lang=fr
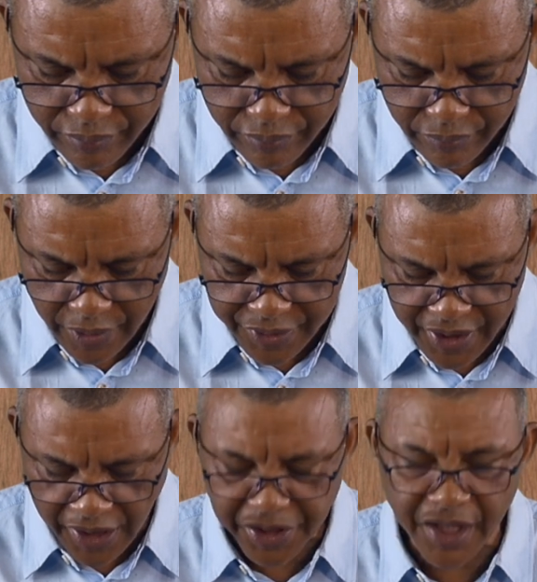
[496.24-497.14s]
Hmm?
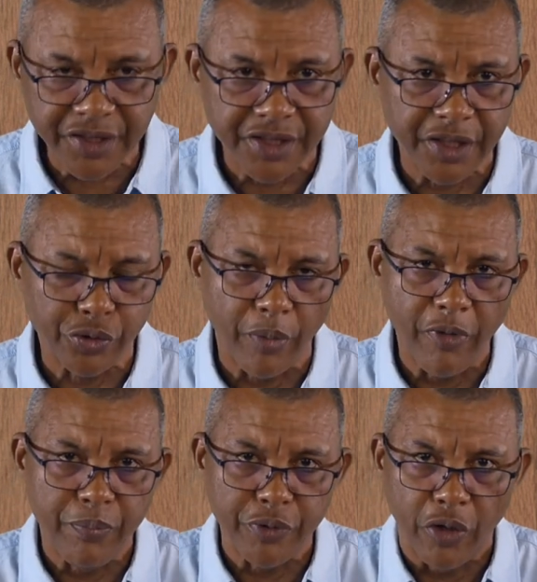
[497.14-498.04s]
Sagesse, c'est seulement
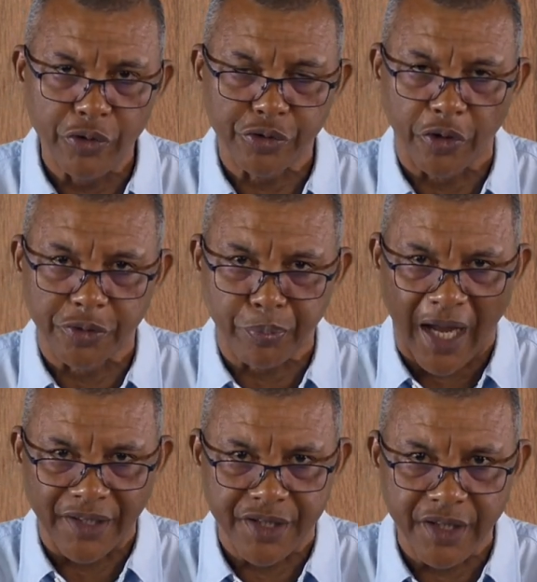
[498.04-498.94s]
un peu dans le sens
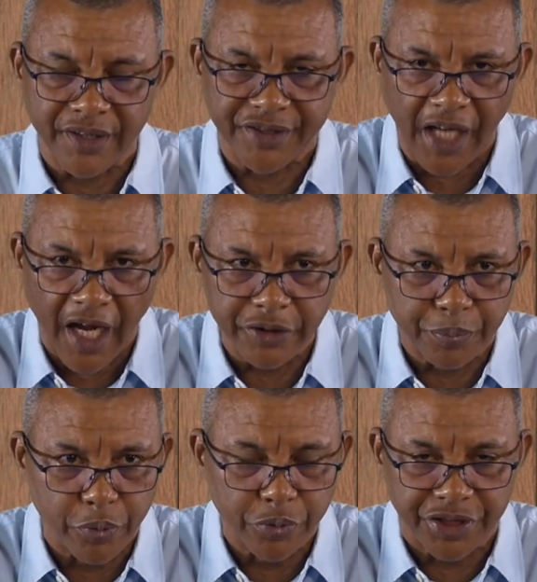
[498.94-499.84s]
pratique, sage
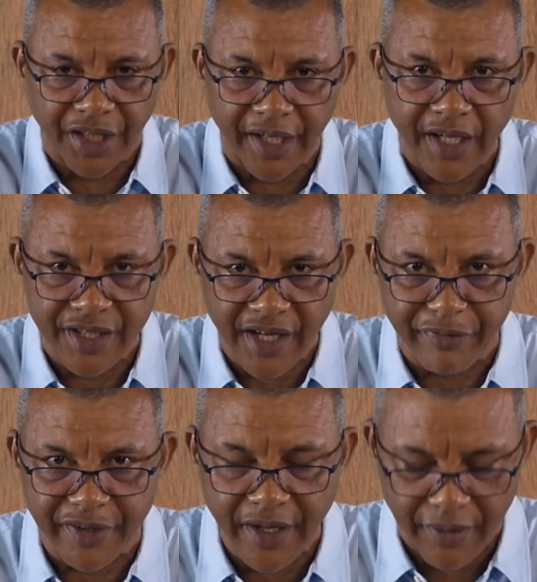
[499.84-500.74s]
pour gérer les
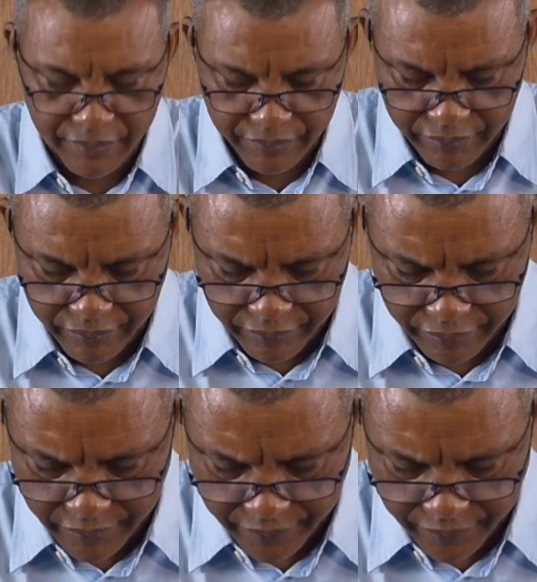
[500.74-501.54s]
affaires. Hmm?